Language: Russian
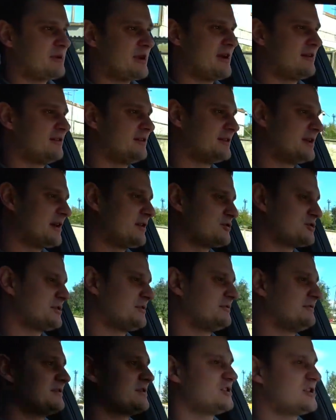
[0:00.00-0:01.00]
правила
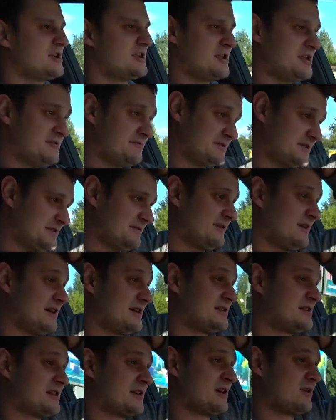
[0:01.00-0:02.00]
дорожного движения не
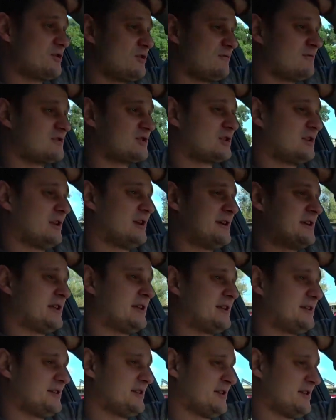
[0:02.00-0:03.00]
вызывает никакого желания.
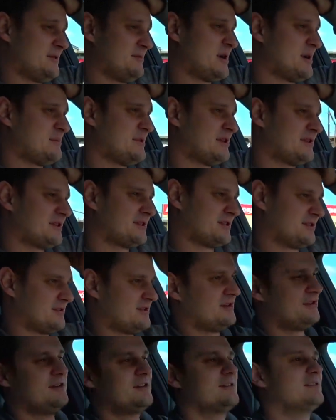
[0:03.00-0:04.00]
На данный момент
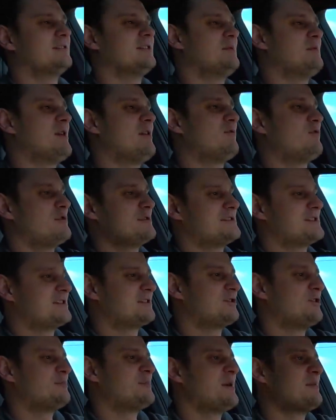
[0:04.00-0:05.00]
э, лобовое
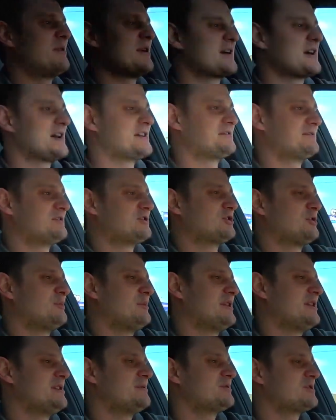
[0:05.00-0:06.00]
стекло мне показывает, что
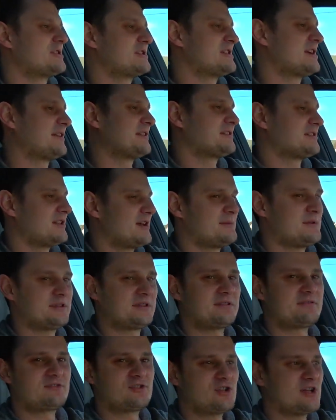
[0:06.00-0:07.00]
мы едем 60
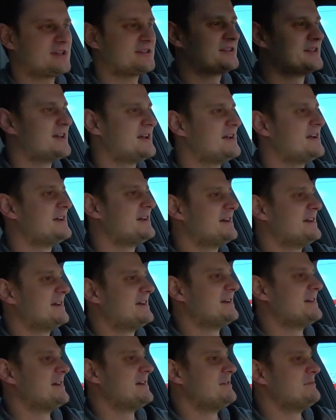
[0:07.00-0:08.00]
км в час.
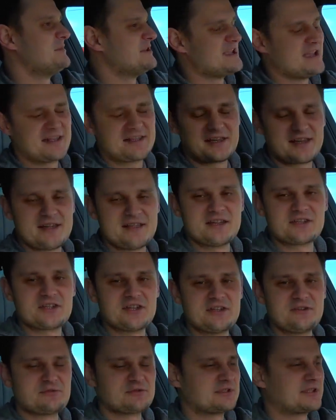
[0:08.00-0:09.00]
Меня это,
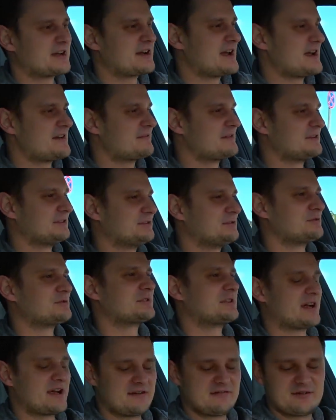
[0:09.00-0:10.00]
конечно, не устраивает, но
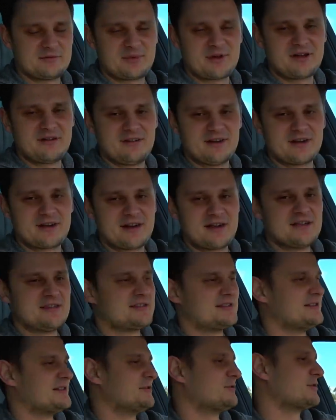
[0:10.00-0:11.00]
устраивает
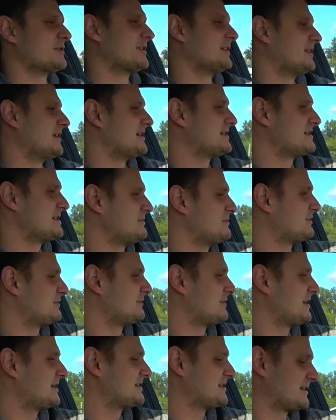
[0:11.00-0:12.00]
правоохранительные органы, а с ними
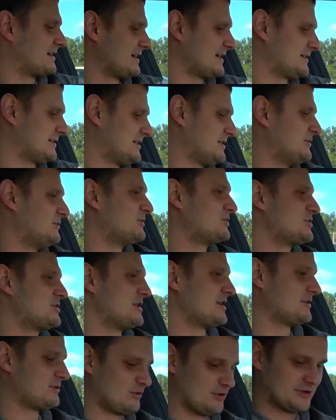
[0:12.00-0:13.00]
ругаться как-то не
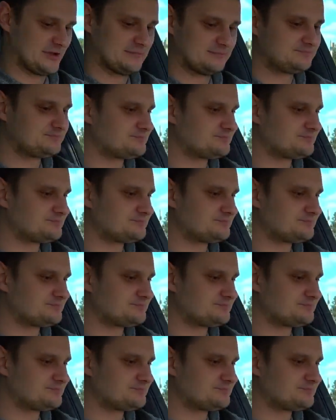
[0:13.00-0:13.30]
очень охота.